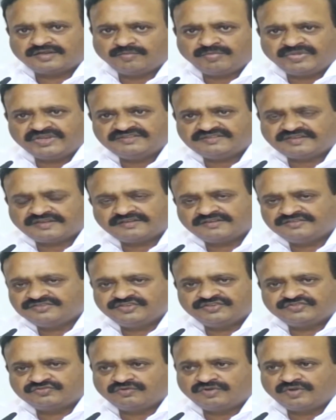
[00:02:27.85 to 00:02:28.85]
పని చట్టం
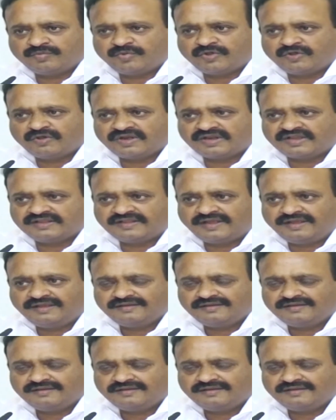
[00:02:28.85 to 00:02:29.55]
చేసుకుంటూ పోవాలి కదా